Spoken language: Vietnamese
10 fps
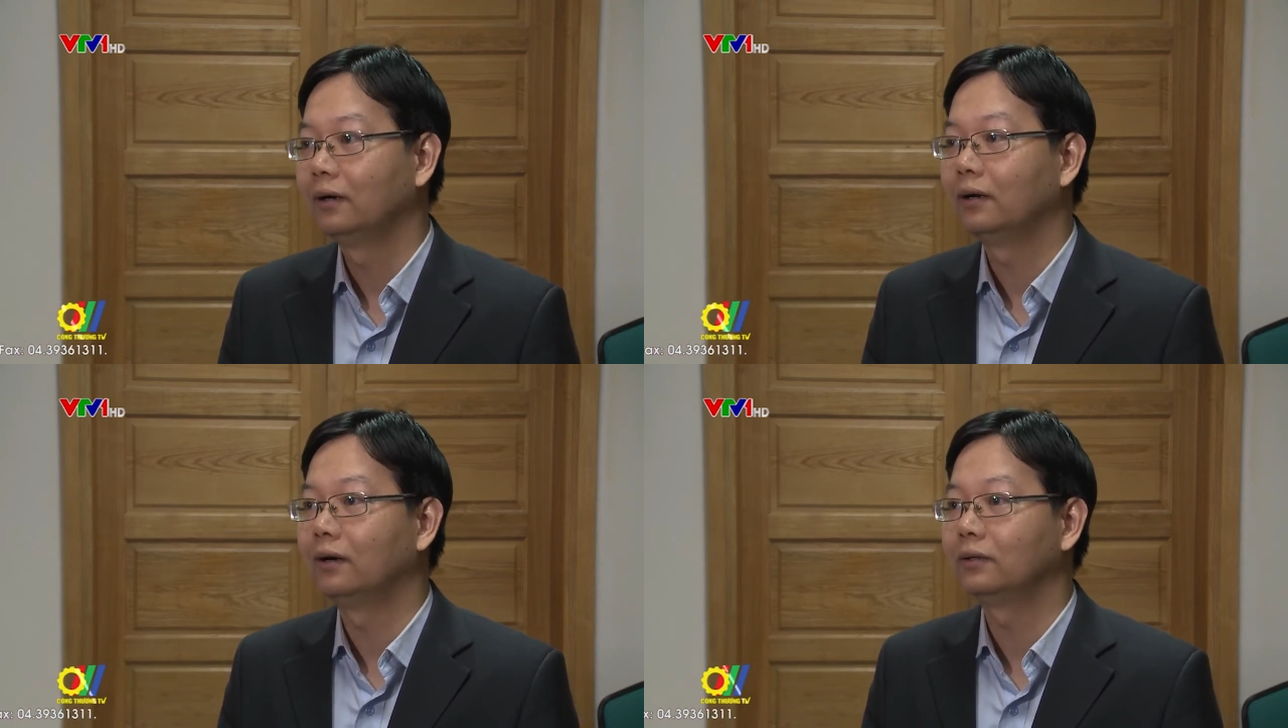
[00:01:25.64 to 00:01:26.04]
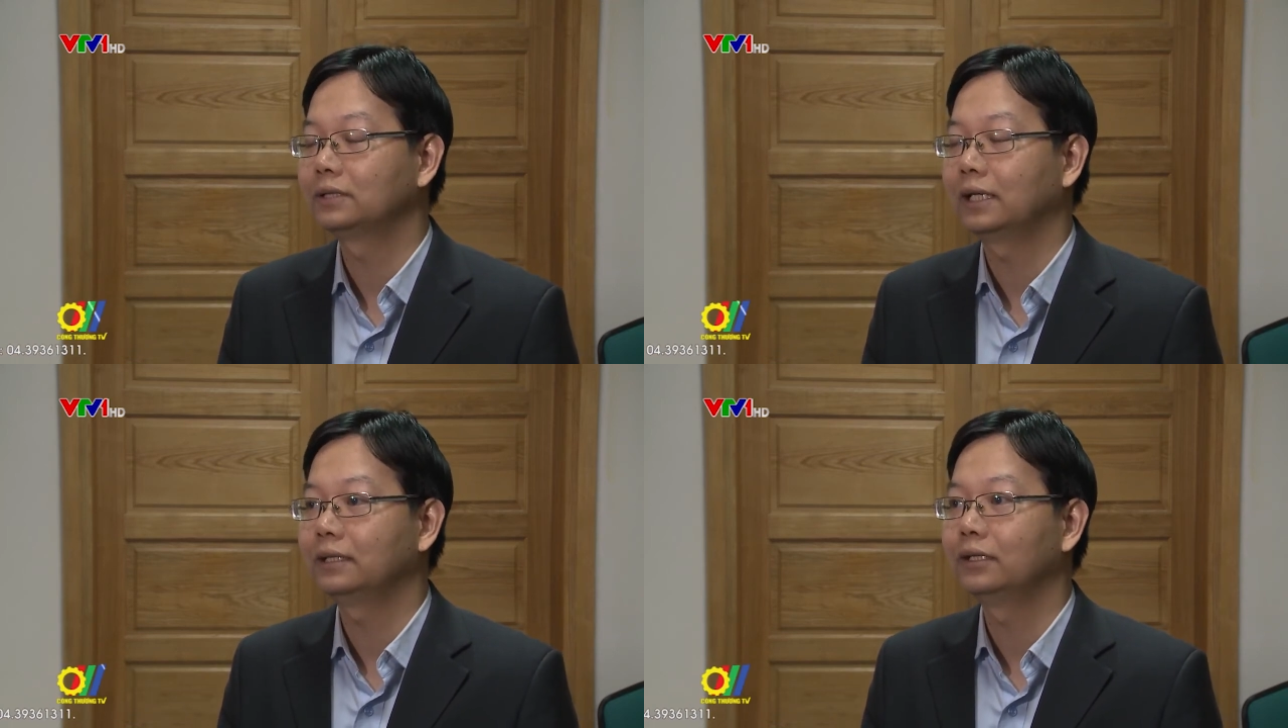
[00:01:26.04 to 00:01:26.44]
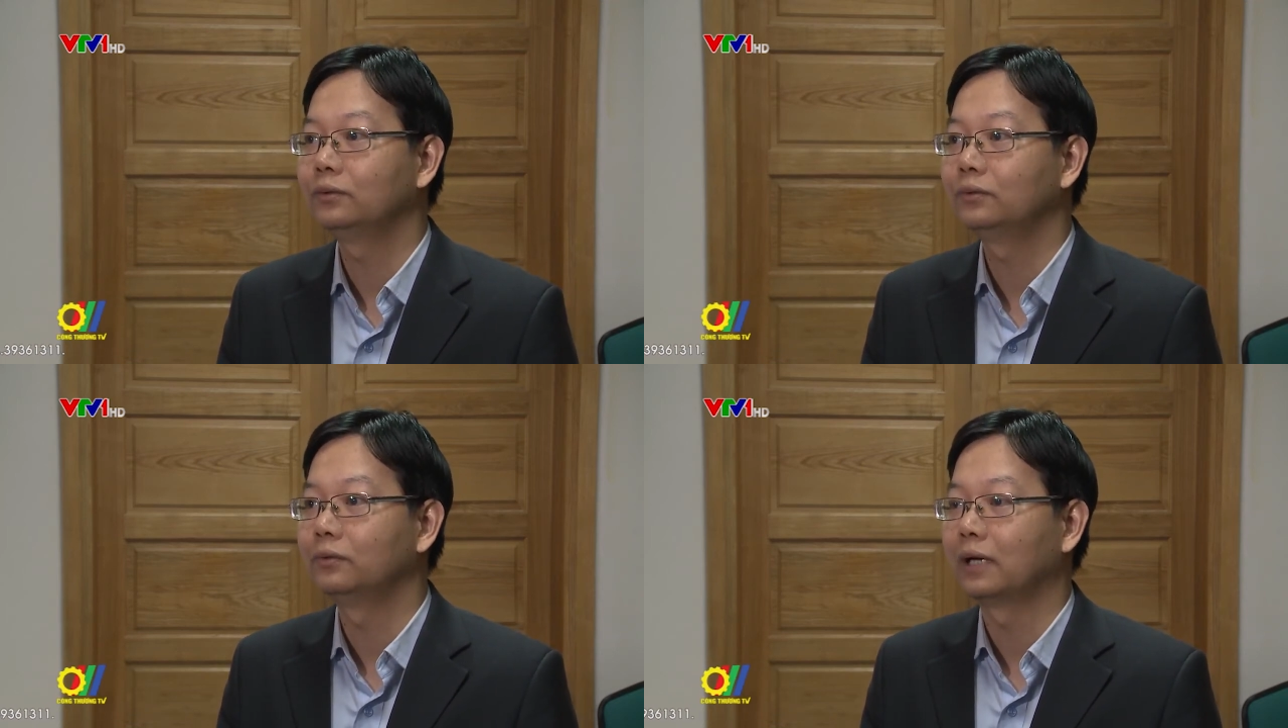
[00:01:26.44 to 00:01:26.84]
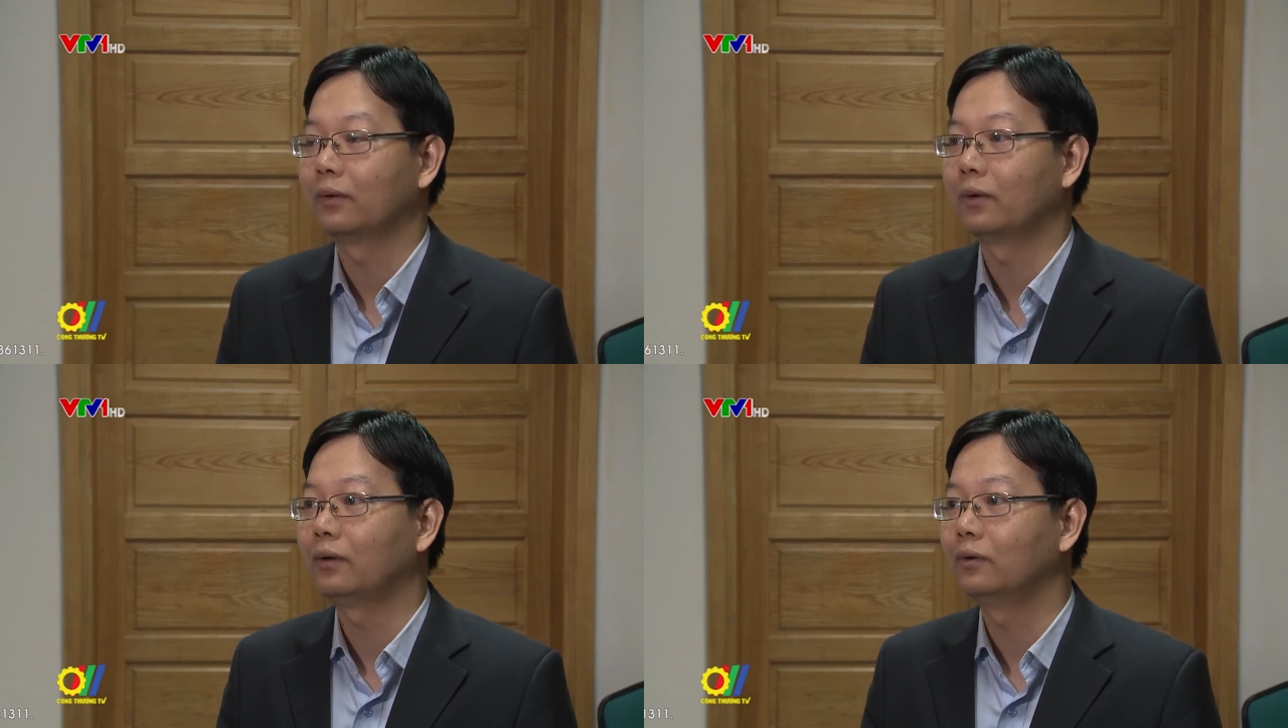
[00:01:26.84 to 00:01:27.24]
họ sẽ tiêu thụ
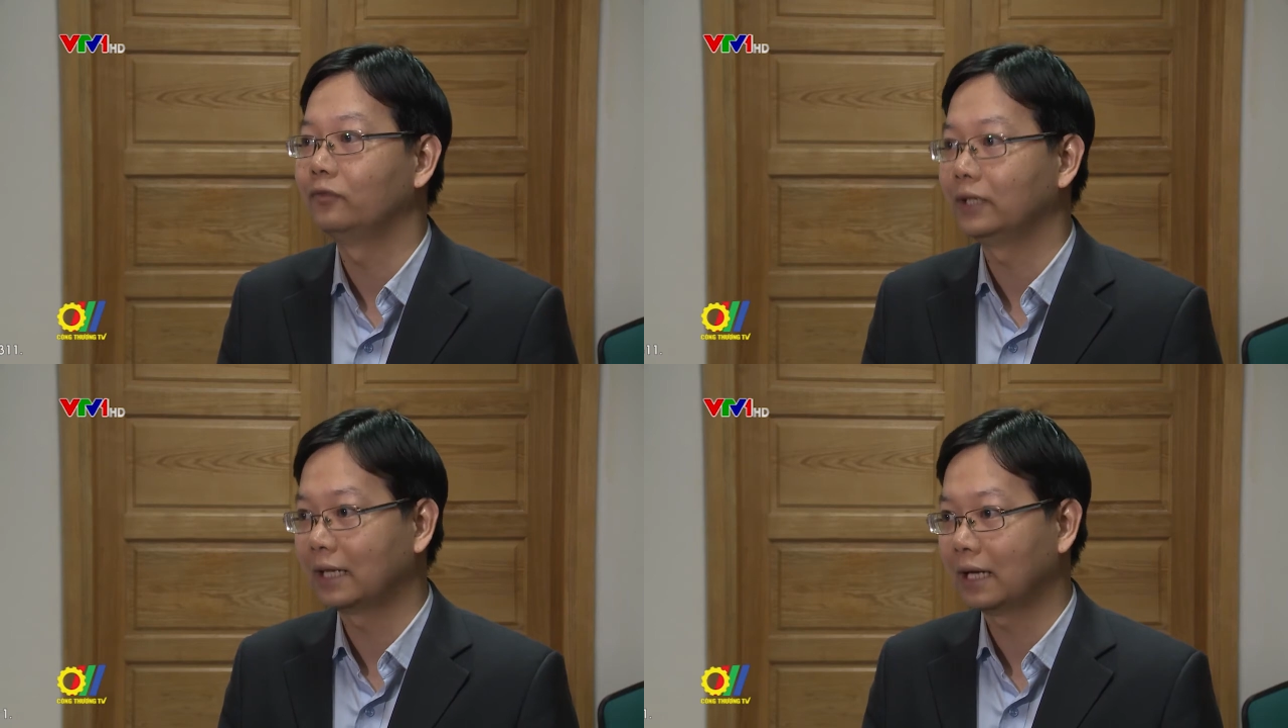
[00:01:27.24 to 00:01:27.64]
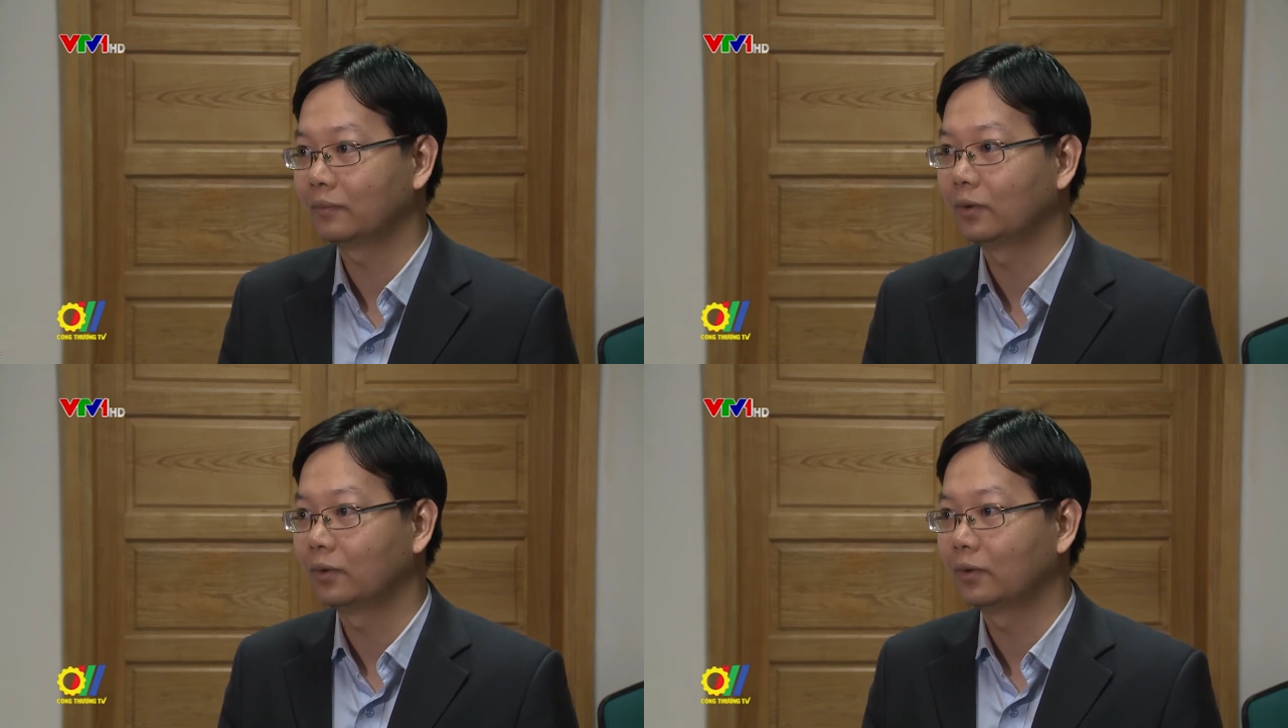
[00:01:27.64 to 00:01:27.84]
hàng hóa của Việt Nam,